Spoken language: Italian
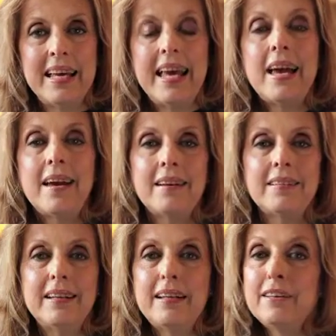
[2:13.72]
e
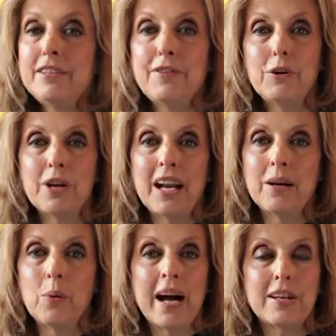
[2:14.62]
le sfiora
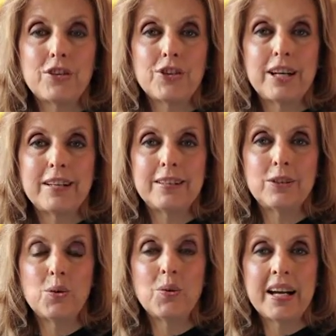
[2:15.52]
la guancia
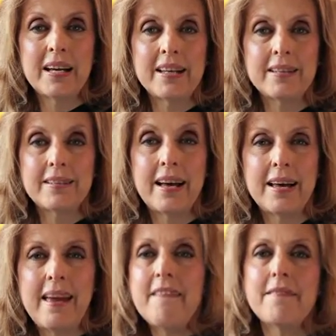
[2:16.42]
con una carezza
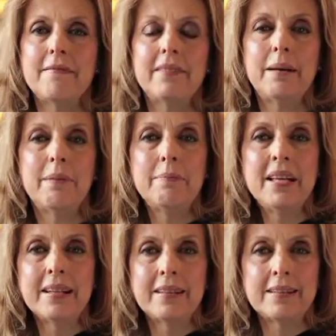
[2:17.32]
e la
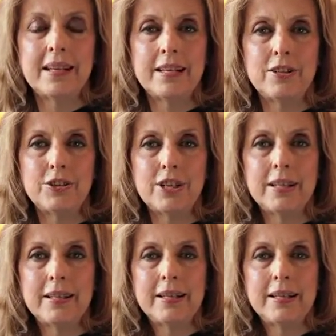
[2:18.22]
bambina trasalisce.